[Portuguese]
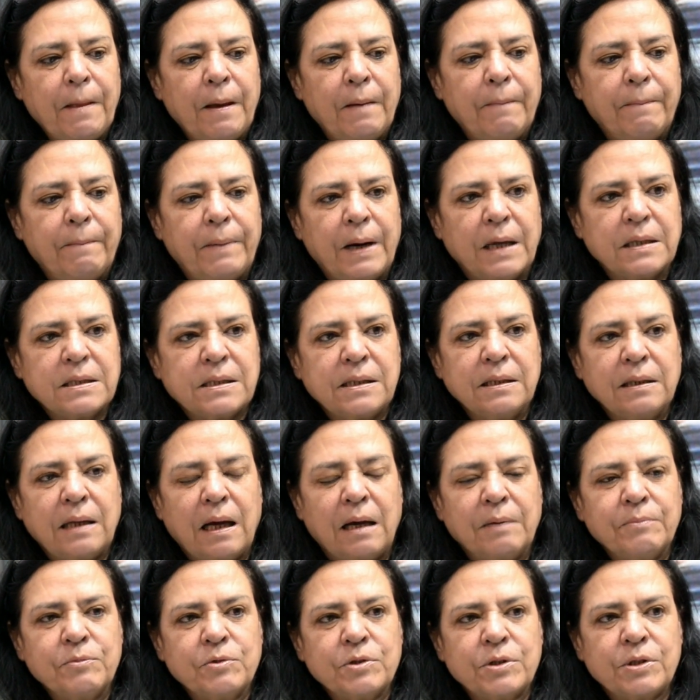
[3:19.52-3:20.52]
para
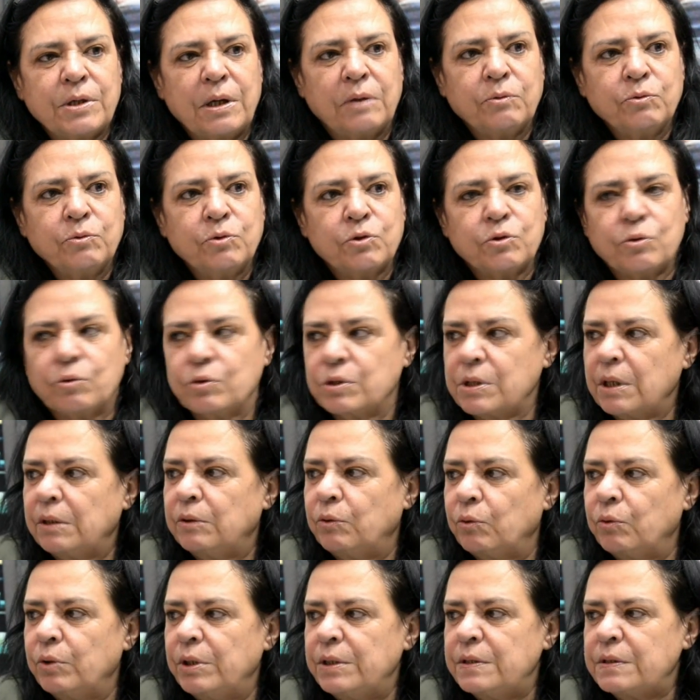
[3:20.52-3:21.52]
assinarmos o Souza
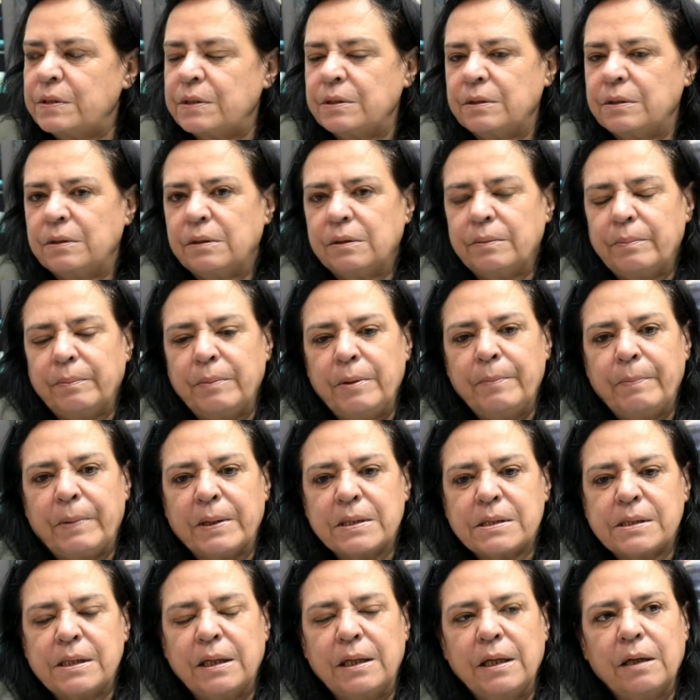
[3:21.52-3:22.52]
2, em
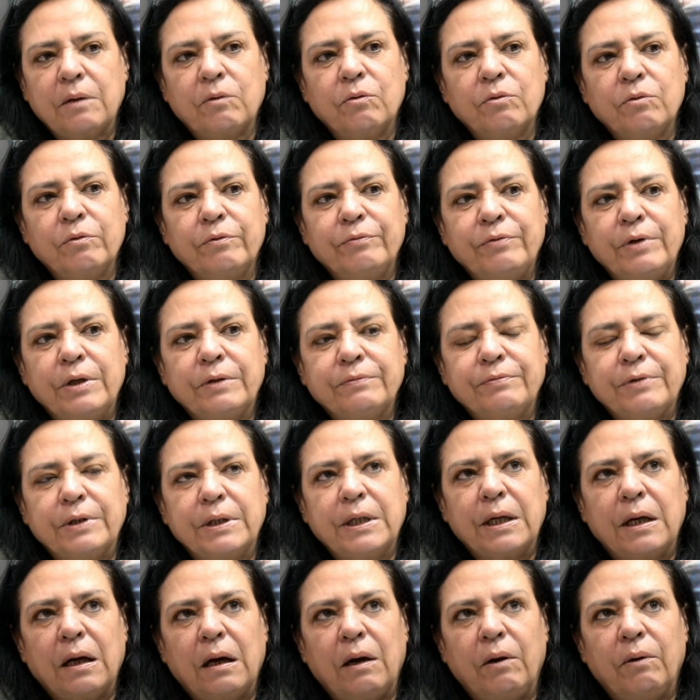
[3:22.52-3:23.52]
parceria com o governo
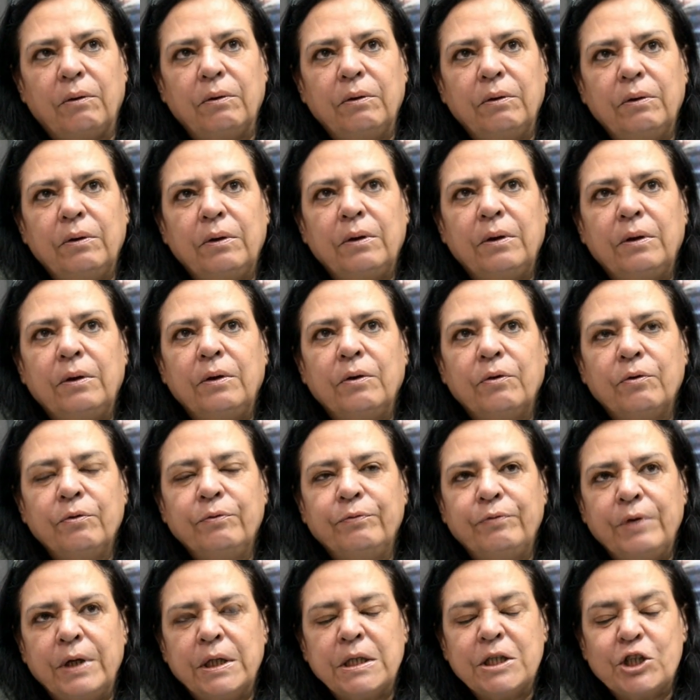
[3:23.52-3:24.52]
federal,
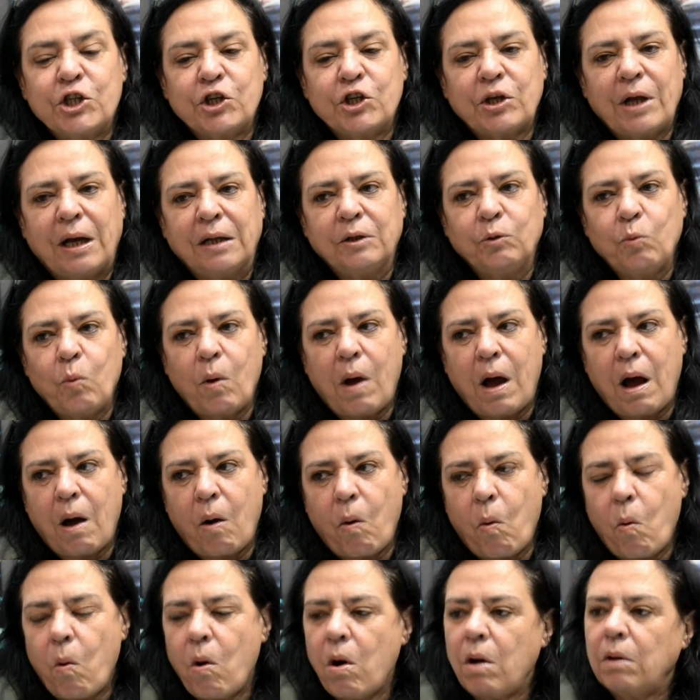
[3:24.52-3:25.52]
governo
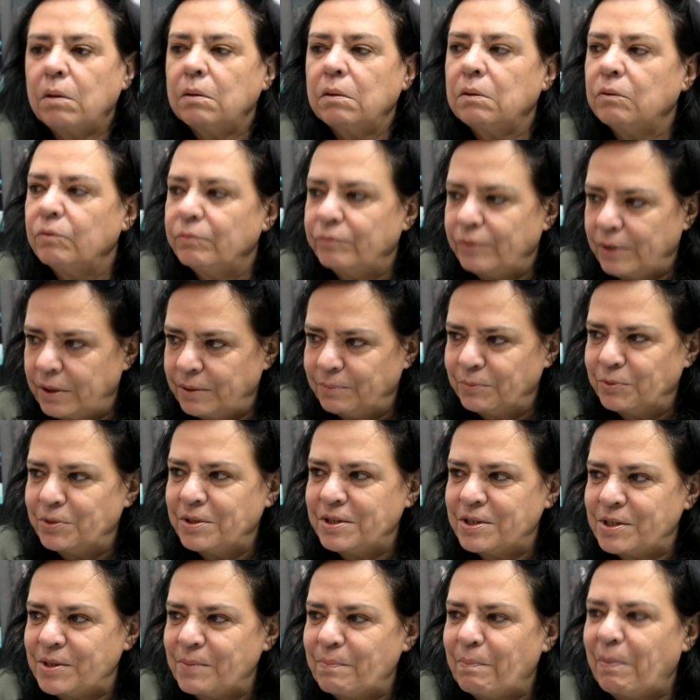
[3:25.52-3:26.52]
estadual, governo
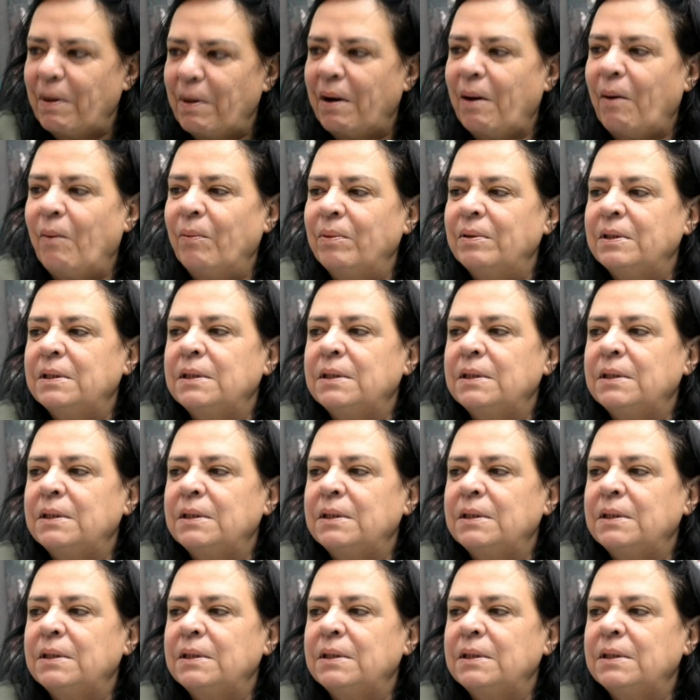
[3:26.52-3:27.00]
municipal.